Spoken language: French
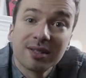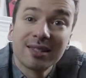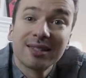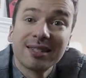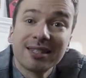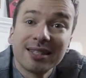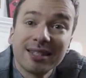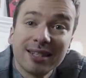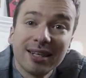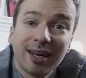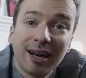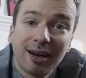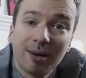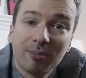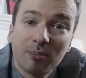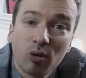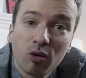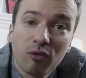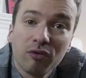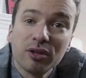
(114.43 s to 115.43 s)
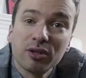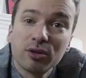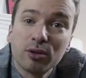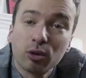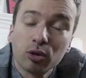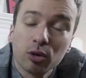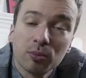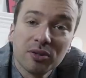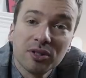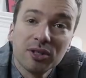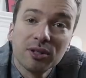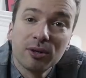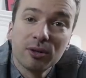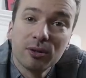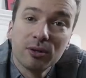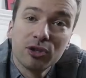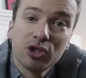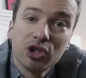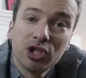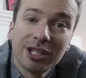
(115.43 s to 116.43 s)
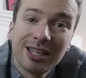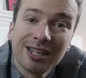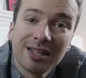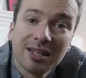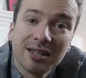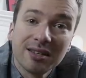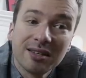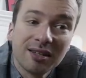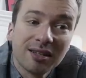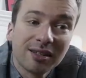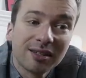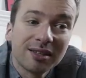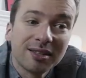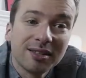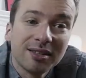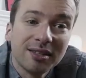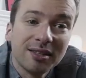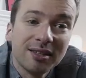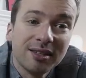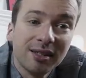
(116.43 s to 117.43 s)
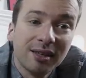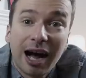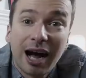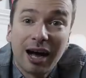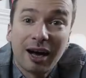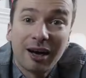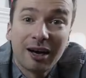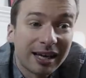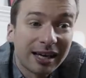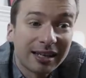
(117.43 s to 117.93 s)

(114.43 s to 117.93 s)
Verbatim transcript: c'est un professeur de psychologie canadien qui a